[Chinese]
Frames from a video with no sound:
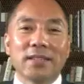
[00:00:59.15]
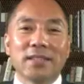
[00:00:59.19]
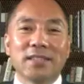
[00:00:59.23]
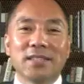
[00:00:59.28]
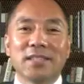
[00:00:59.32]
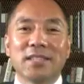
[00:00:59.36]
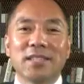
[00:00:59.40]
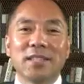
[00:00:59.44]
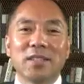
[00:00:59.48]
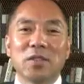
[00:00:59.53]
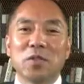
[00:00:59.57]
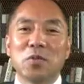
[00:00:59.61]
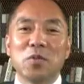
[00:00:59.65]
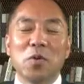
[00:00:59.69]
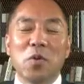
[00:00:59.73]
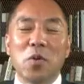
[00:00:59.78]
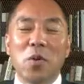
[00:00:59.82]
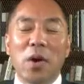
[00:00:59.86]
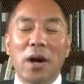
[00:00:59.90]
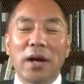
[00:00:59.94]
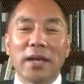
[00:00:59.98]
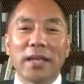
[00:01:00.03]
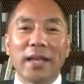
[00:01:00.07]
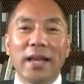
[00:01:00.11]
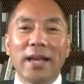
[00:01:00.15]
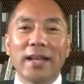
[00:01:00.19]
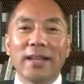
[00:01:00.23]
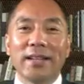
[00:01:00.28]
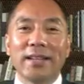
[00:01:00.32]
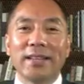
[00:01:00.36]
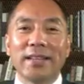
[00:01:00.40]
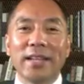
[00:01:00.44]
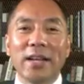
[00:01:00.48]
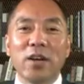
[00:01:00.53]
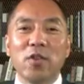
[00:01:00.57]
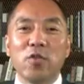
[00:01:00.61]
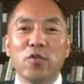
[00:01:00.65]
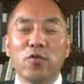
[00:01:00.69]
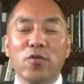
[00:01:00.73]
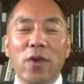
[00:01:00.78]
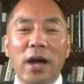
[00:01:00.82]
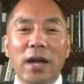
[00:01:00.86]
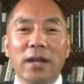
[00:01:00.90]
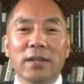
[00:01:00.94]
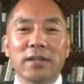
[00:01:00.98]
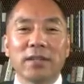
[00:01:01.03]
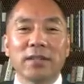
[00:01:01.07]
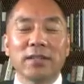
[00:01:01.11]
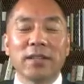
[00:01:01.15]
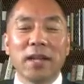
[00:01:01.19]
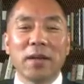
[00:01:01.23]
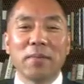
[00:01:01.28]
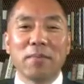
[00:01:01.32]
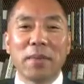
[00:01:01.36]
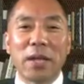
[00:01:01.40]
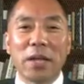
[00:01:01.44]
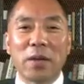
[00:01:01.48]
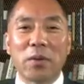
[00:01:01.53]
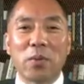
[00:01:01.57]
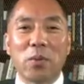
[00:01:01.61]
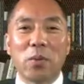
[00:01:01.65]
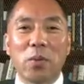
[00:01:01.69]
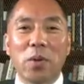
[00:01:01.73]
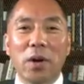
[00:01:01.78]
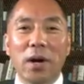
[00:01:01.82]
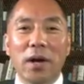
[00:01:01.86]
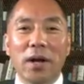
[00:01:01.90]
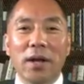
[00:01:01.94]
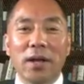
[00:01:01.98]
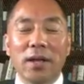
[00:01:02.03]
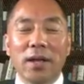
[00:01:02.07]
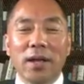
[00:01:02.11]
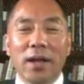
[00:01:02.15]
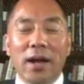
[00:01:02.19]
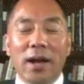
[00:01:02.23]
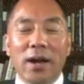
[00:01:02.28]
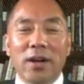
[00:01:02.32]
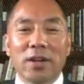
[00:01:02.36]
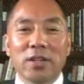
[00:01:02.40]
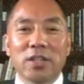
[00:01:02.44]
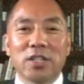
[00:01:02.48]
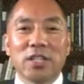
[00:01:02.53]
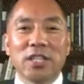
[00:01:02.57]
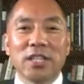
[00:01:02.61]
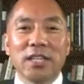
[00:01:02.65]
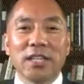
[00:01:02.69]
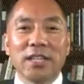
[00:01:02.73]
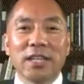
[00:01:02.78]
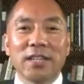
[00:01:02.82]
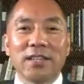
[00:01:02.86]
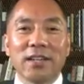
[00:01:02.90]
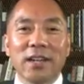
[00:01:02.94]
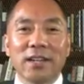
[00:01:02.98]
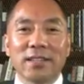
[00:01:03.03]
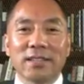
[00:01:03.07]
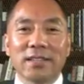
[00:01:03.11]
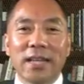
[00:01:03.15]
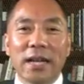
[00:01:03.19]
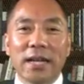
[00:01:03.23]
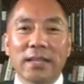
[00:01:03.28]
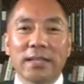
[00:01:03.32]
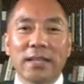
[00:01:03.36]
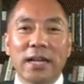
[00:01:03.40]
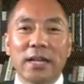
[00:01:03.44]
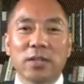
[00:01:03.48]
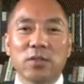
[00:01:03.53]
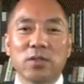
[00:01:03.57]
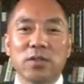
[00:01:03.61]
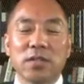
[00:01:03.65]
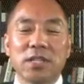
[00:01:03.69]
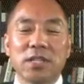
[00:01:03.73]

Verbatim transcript: 这种谎言能发生在美国，而且能让大家去